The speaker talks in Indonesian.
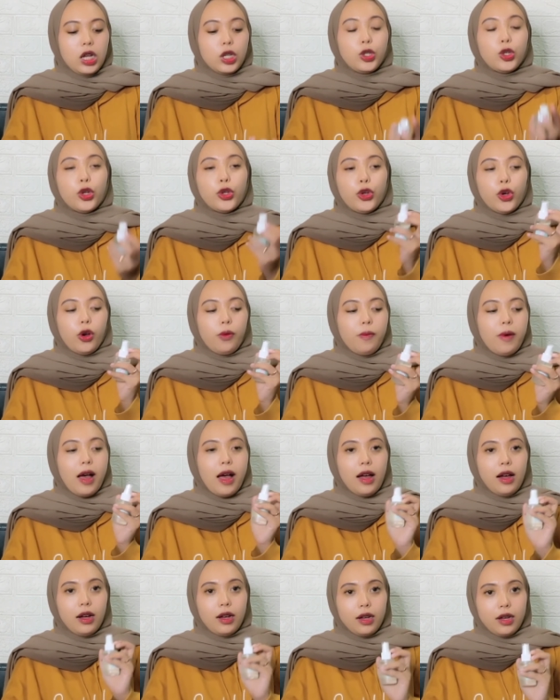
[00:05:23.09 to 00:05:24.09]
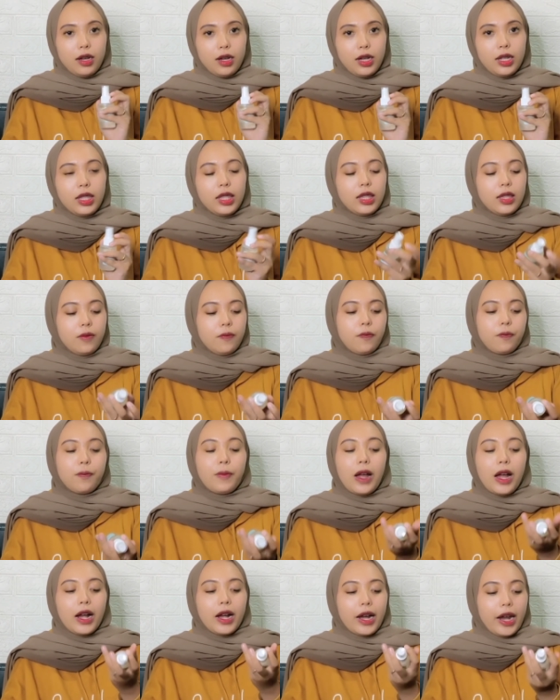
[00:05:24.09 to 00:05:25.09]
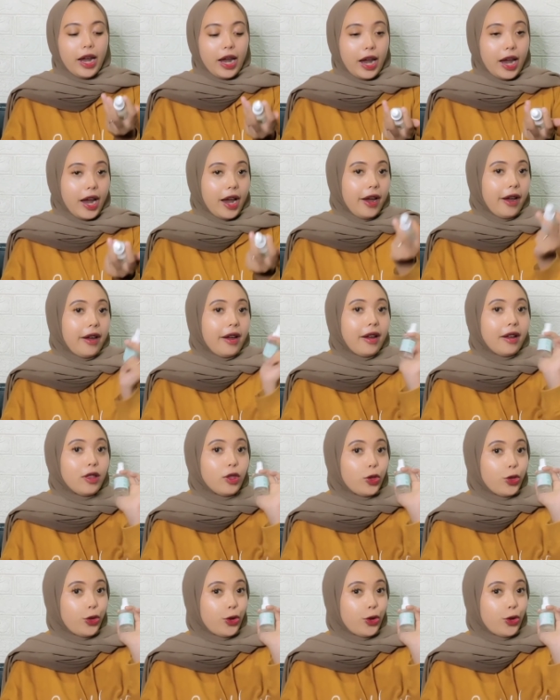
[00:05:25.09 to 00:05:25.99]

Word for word: cocok banget pakai